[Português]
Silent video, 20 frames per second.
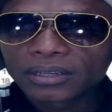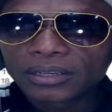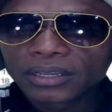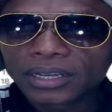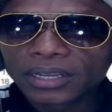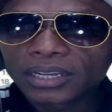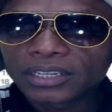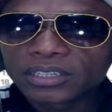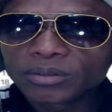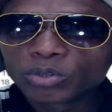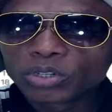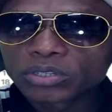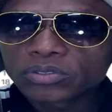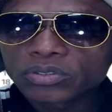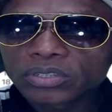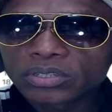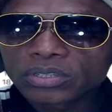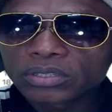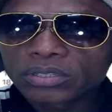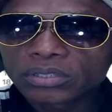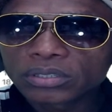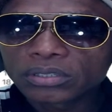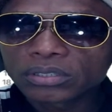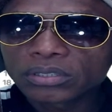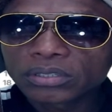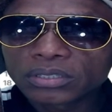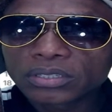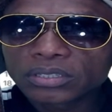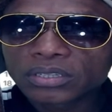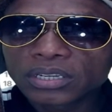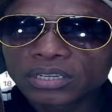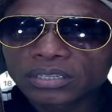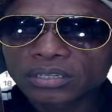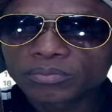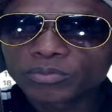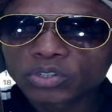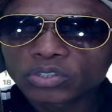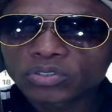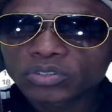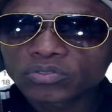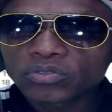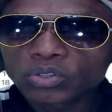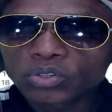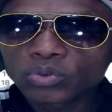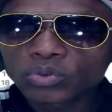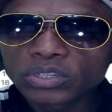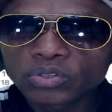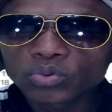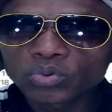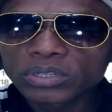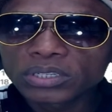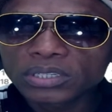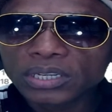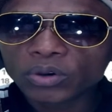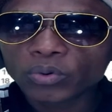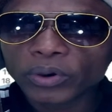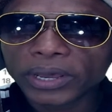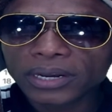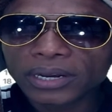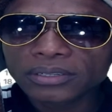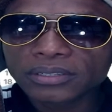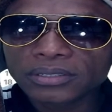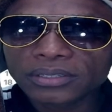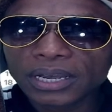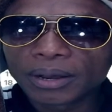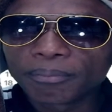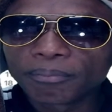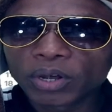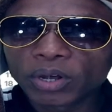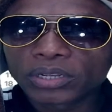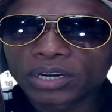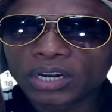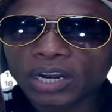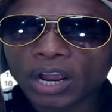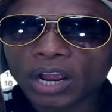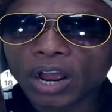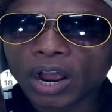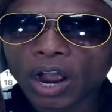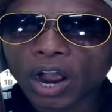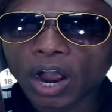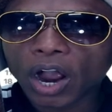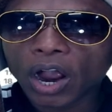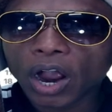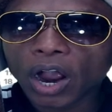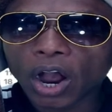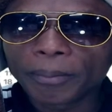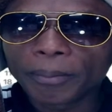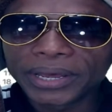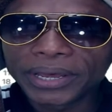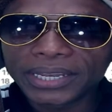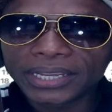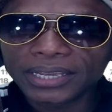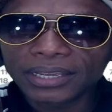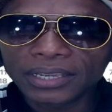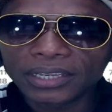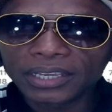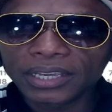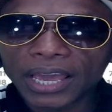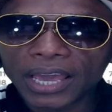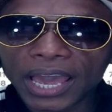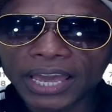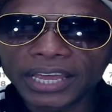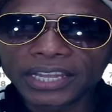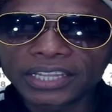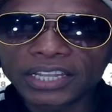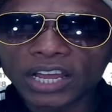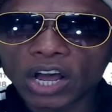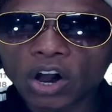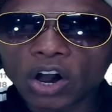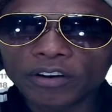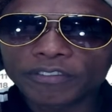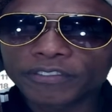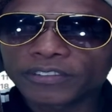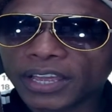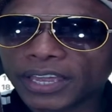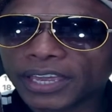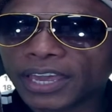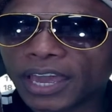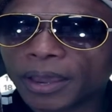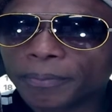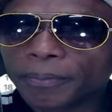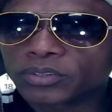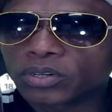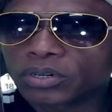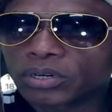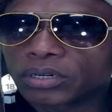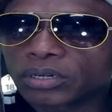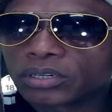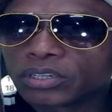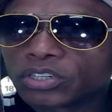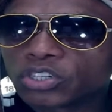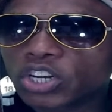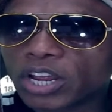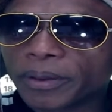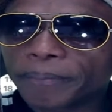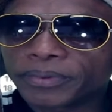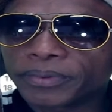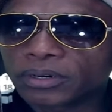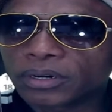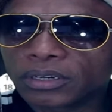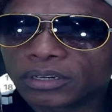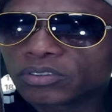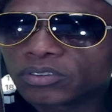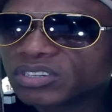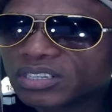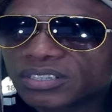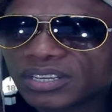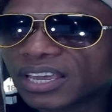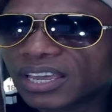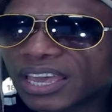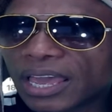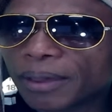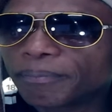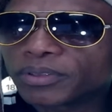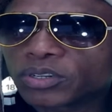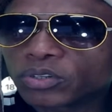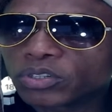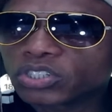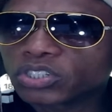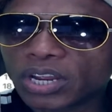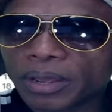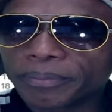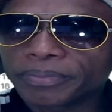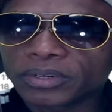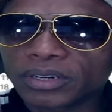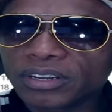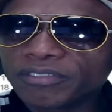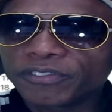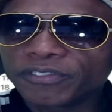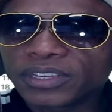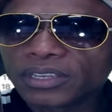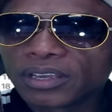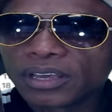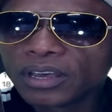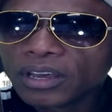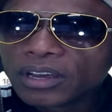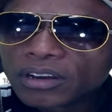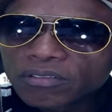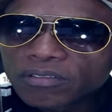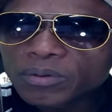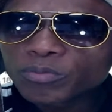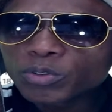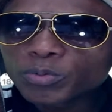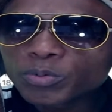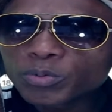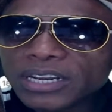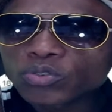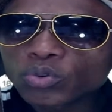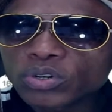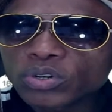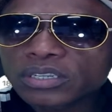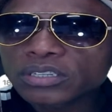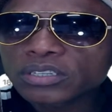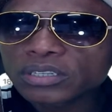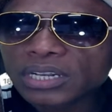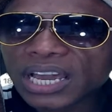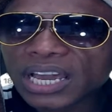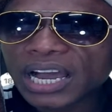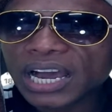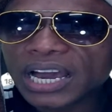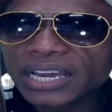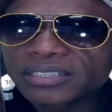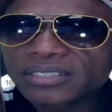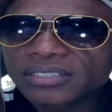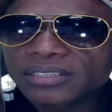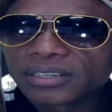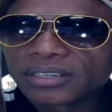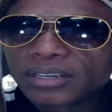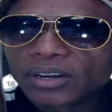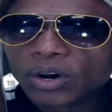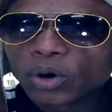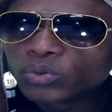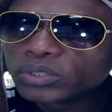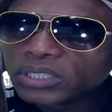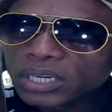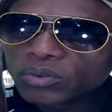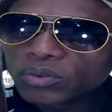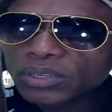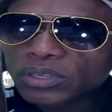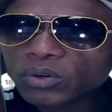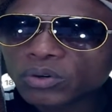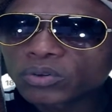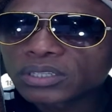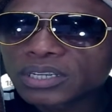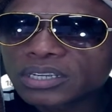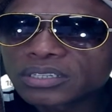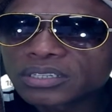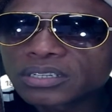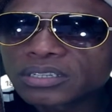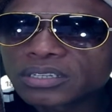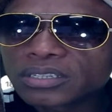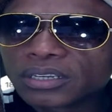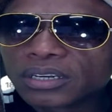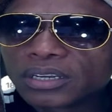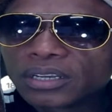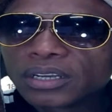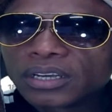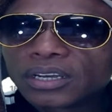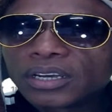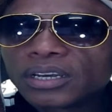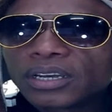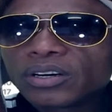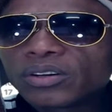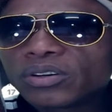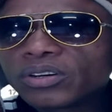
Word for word: Ele é de 1906 a 1921 e suas sequelas, A Modern Comedy e End of the Capture chapter. Eu não sei se é chapter ou chapter. Enfim, vamos para as coisas legais ou não que acontecem nesse dia. Eu,